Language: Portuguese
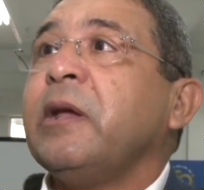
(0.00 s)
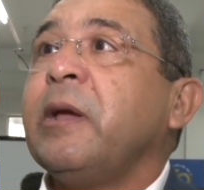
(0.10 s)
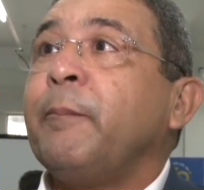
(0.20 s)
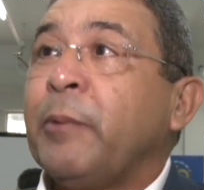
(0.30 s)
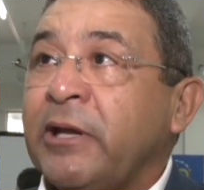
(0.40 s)

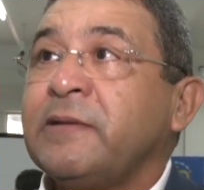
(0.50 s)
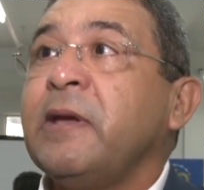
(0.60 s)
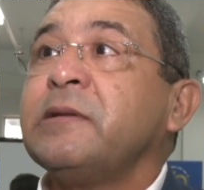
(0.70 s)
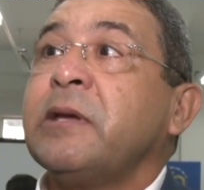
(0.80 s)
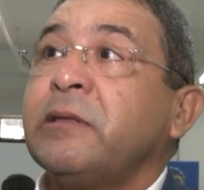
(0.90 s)
que
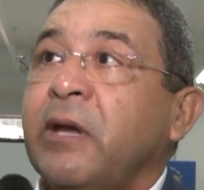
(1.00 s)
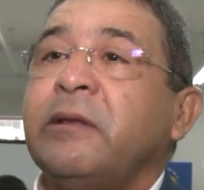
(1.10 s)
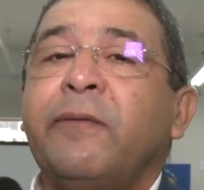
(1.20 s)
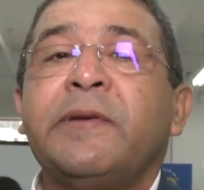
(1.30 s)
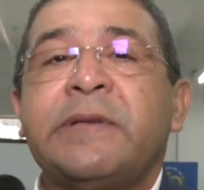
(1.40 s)
precisa que tem
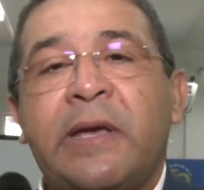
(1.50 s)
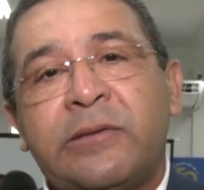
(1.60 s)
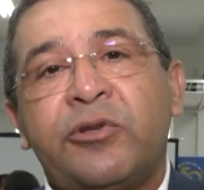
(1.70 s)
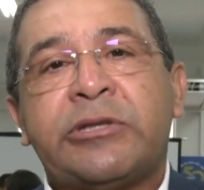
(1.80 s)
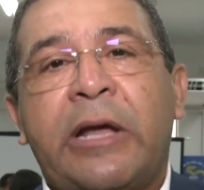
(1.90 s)
deficiência
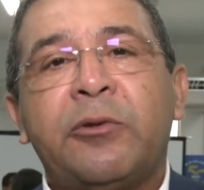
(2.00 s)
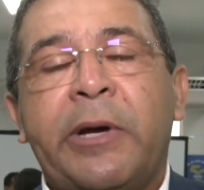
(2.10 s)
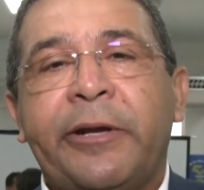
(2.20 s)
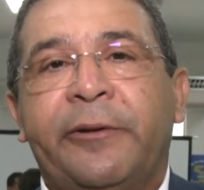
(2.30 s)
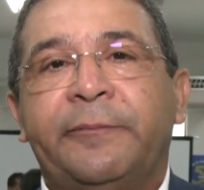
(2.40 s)
no estado do
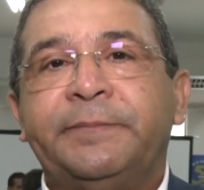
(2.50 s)
Maranhão.